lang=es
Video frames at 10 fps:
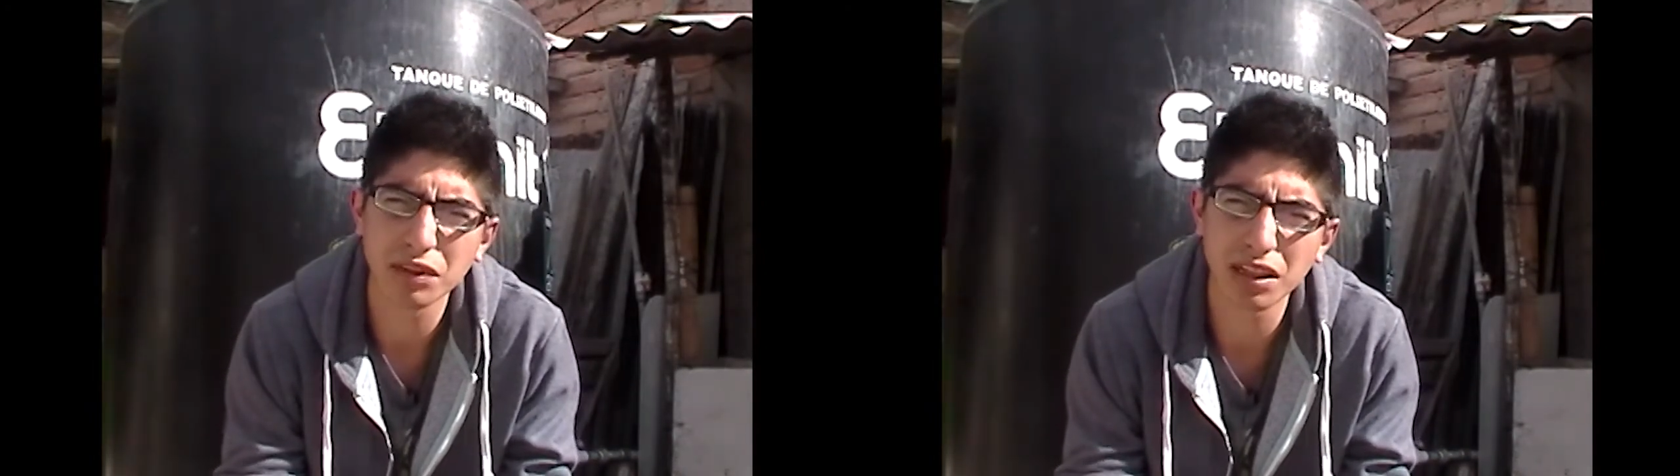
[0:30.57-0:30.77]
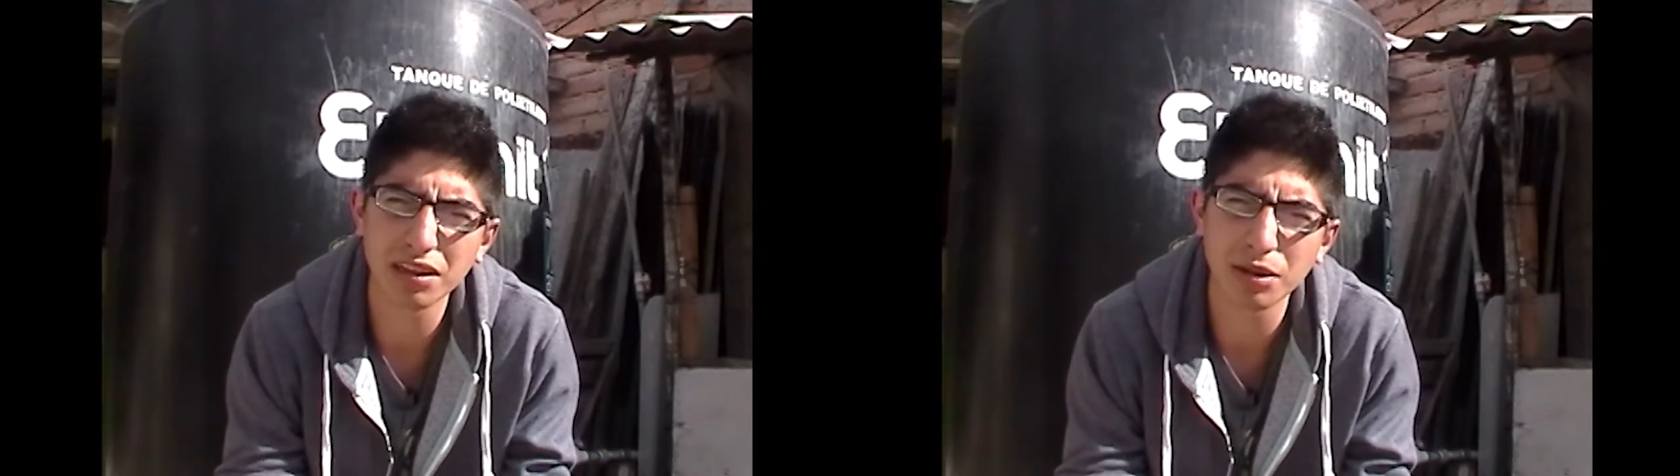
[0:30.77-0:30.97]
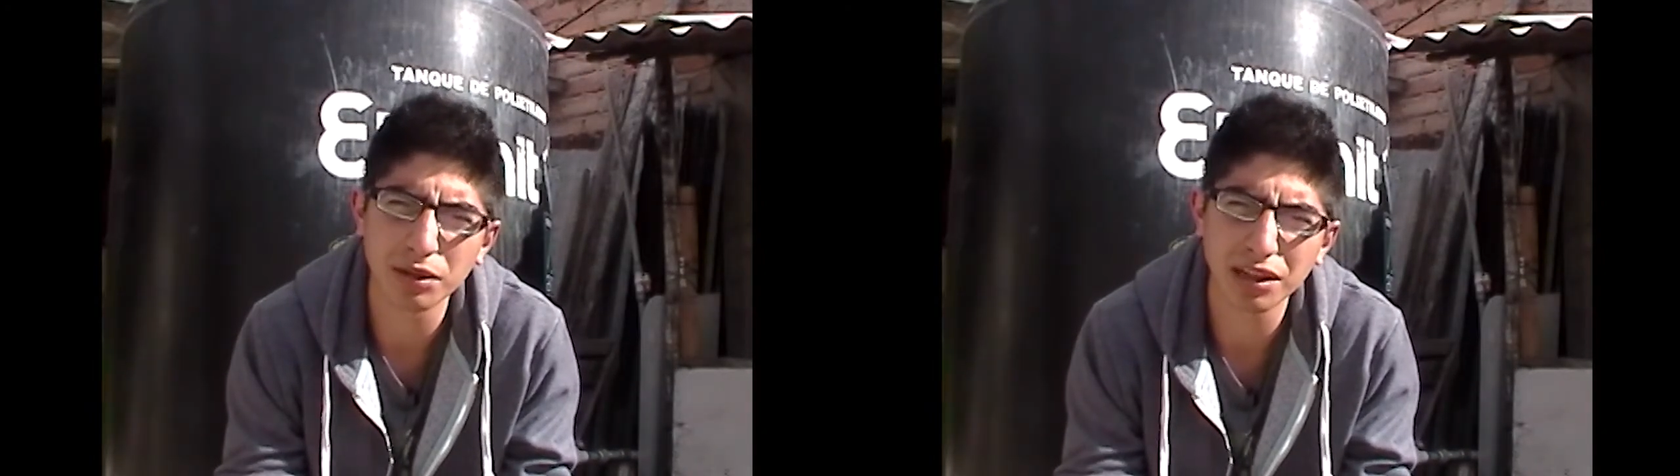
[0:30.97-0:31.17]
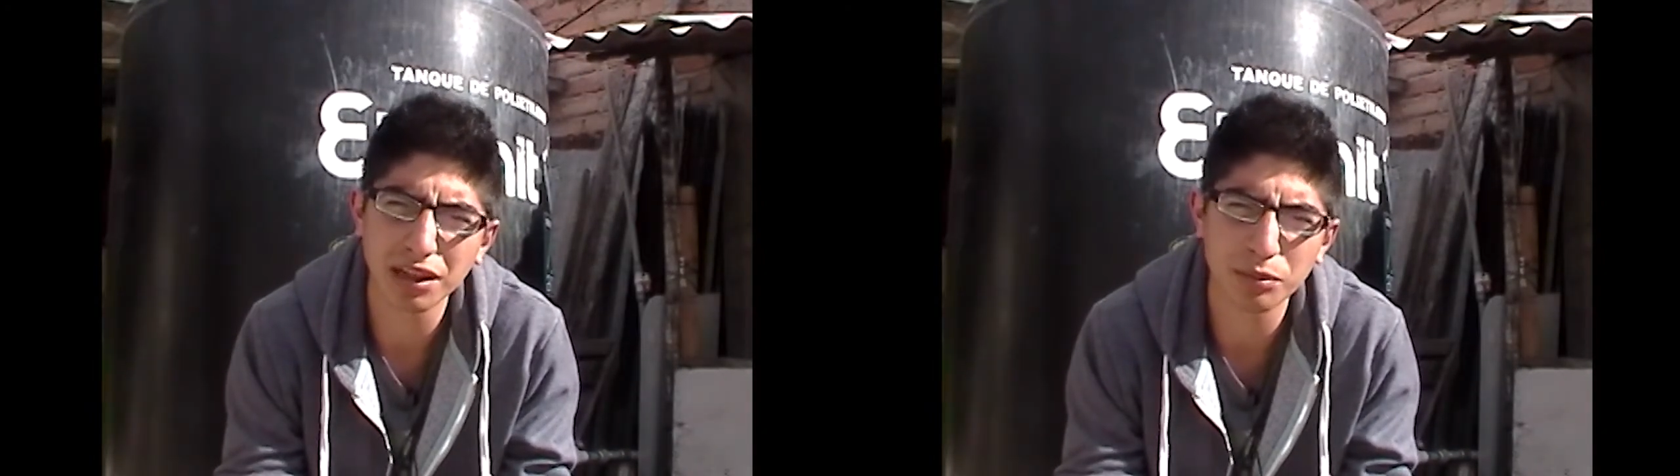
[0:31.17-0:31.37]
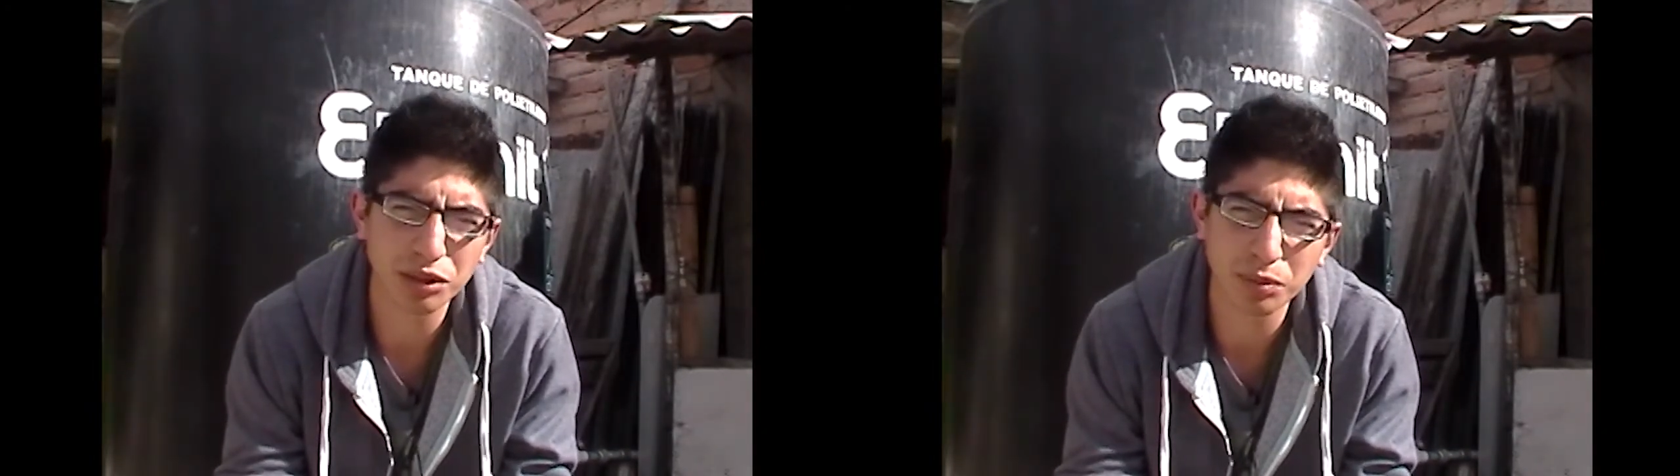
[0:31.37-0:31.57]
quién sabe
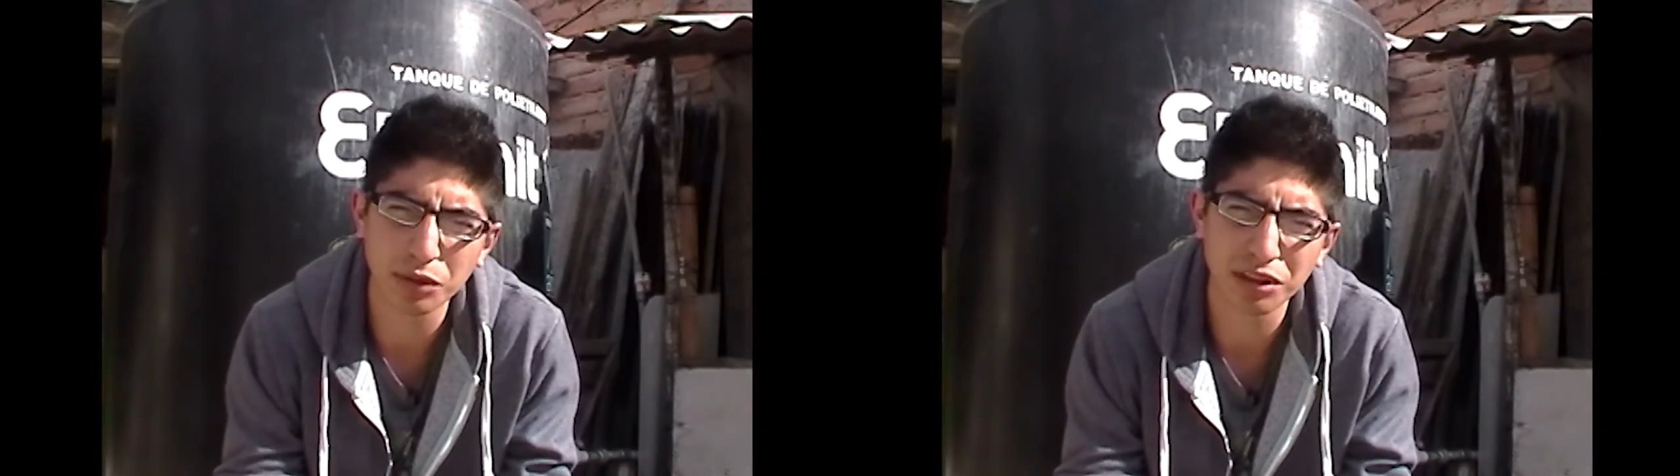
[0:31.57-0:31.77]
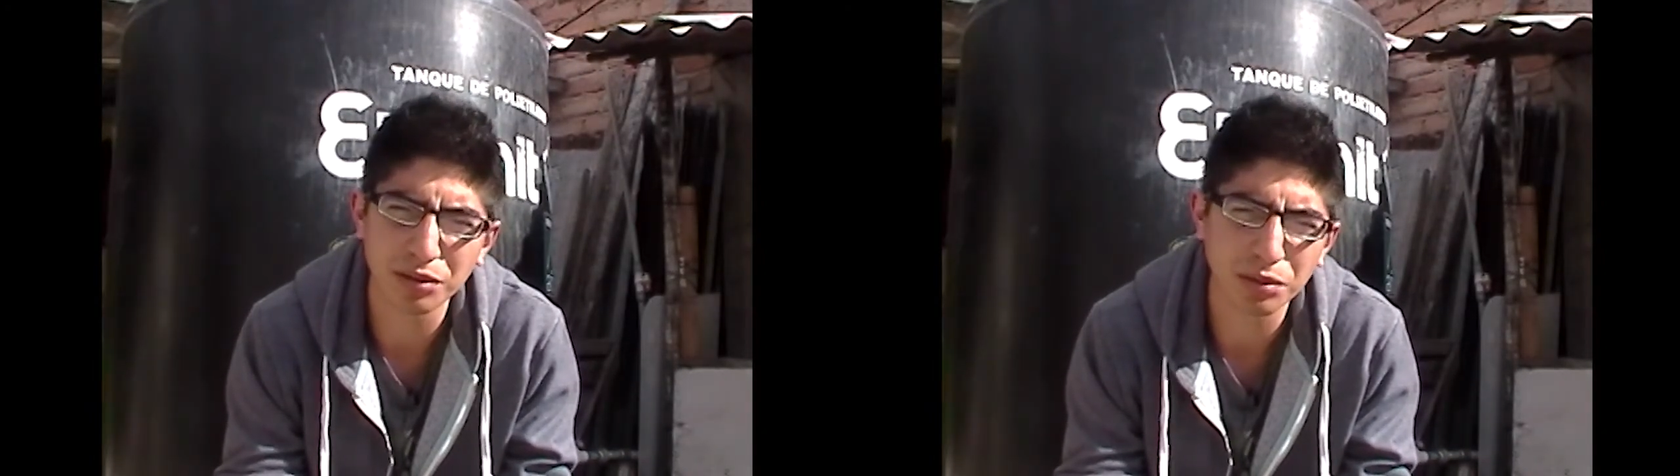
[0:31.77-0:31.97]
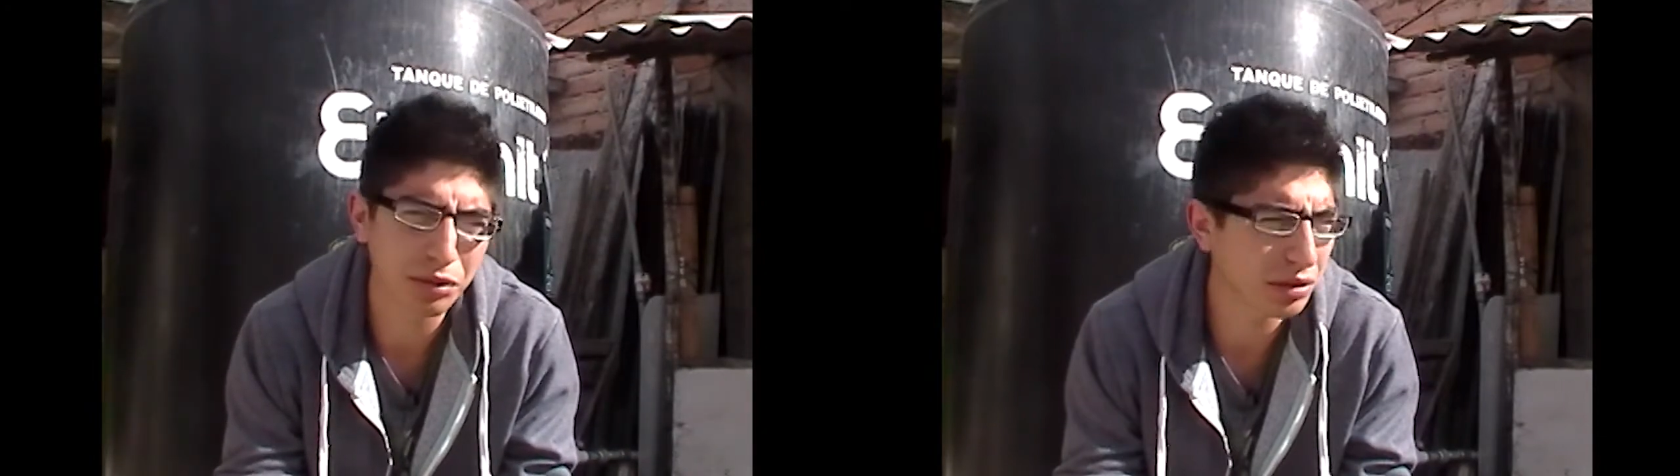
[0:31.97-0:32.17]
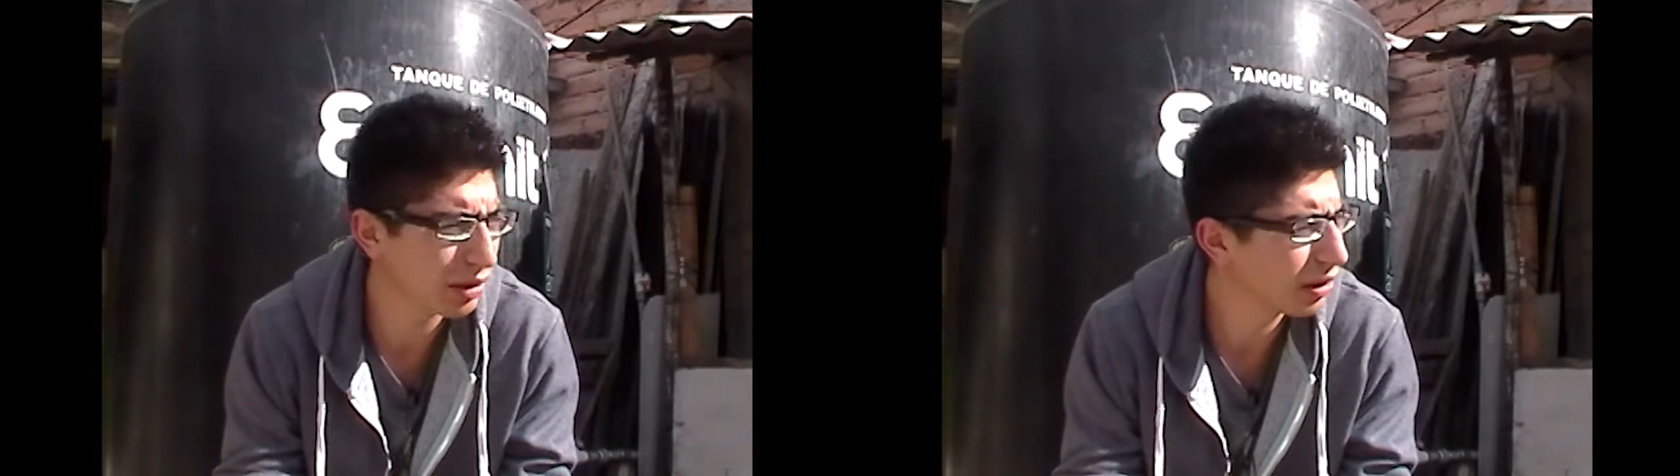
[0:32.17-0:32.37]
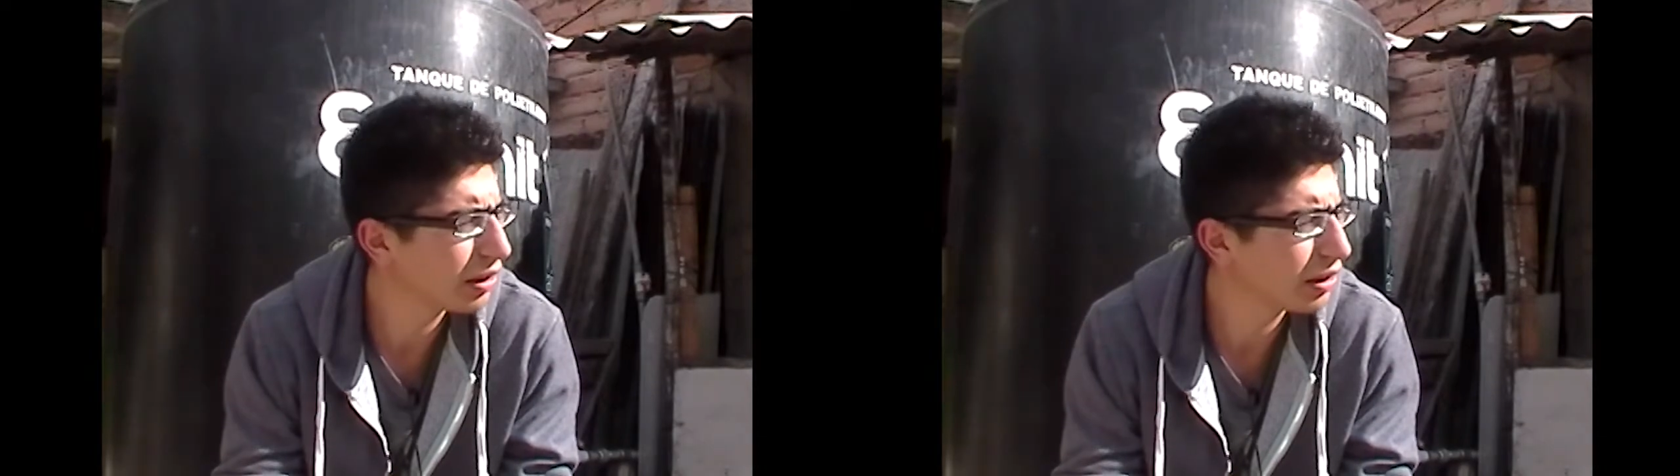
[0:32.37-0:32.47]
quién, al principio no sabemos,